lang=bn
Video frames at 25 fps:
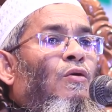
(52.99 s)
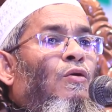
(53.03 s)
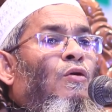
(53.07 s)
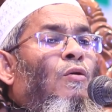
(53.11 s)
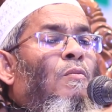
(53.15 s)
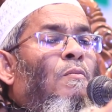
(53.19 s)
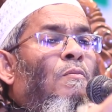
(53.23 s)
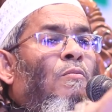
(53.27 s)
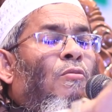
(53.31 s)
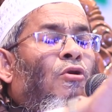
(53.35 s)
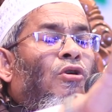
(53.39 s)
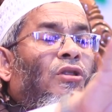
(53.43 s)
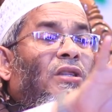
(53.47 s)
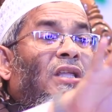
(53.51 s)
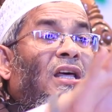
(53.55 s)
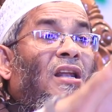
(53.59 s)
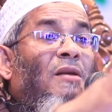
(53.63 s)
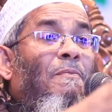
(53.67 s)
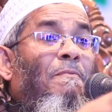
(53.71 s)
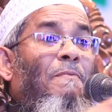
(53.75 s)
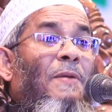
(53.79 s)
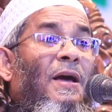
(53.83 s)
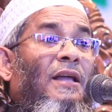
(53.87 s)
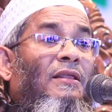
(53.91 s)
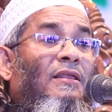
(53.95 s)
উম্মতের
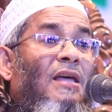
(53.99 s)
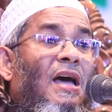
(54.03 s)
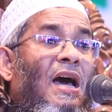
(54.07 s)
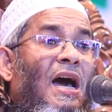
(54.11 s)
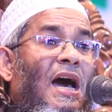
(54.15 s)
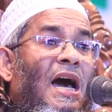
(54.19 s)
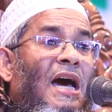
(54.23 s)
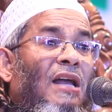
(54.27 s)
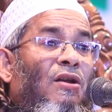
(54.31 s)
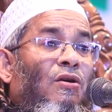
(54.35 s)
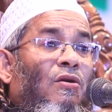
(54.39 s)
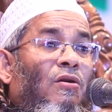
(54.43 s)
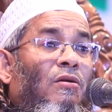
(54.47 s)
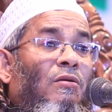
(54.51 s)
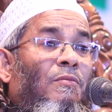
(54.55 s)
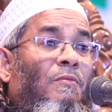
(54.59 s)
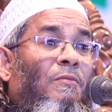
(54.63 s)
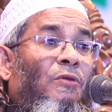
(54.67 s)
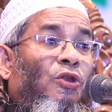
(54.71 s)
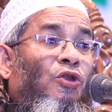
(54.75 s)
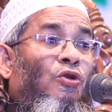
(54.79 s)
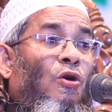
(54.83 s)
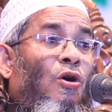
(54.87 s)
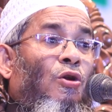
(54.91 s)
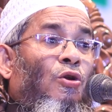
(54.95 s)
ব্যথা আর
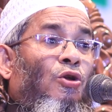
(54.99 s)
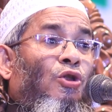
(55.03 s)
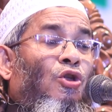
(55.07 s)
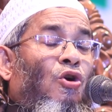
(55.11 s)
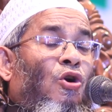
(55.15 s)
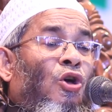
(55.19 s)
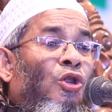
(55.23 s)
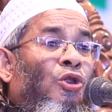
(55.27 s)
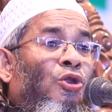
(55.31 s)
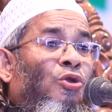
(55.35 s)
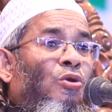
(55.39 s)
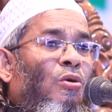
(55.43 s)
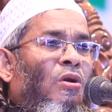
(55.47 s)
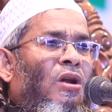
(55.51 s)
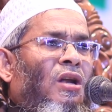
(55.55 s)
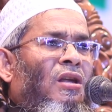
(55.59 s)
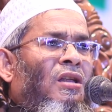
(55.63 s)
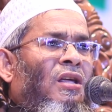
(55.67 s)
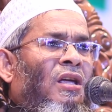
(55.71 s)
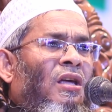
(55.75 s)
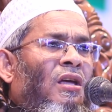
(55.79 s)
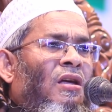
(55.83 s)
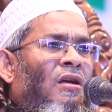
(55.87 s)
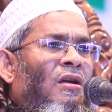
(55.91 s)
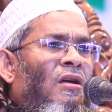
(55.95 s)
দরদ অন্তরে
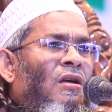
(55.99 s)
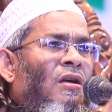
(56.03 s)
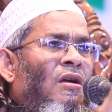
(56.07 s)
নিয়ে